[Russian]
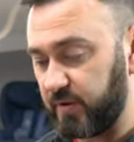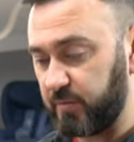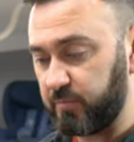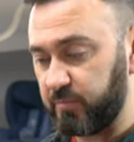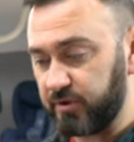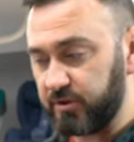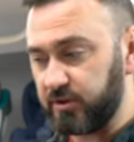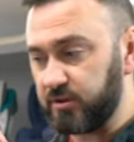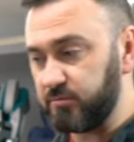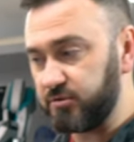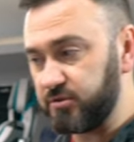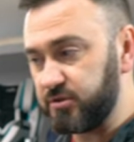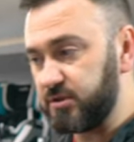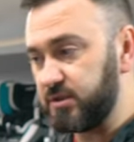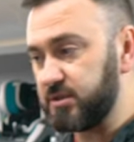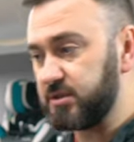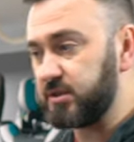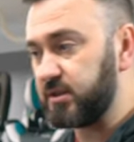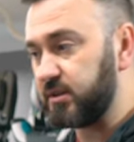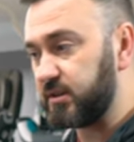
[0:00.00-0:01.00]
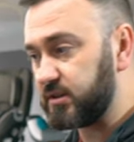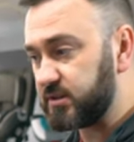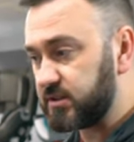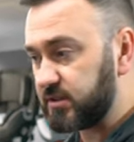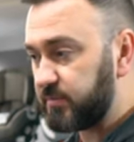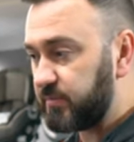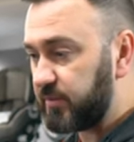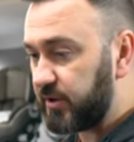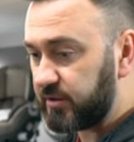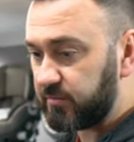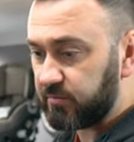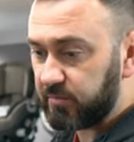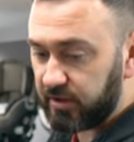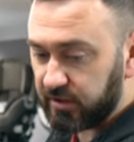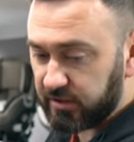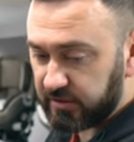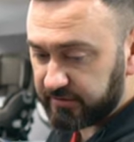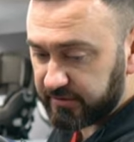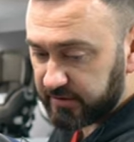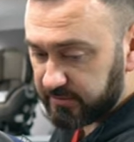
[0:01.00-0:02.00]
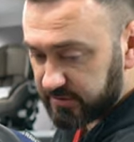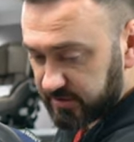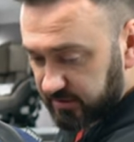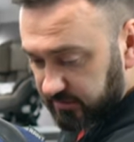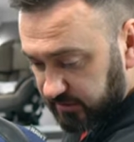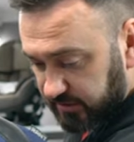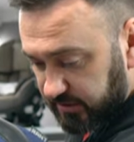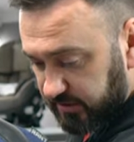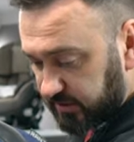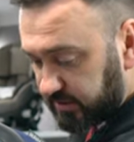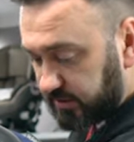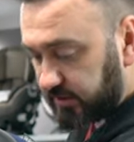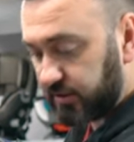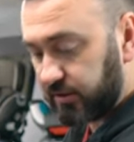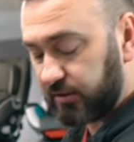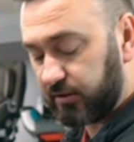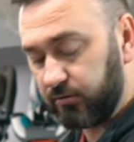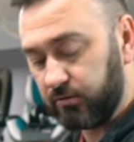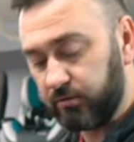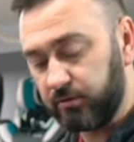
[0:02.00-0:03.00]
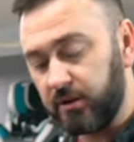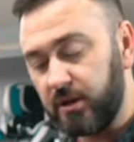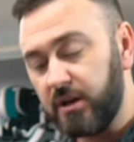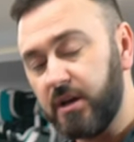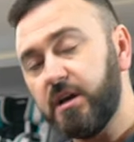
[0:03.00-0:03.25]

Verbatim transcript: Поэтому здесь, как говорится, 5 баллов им за вот этот наклон.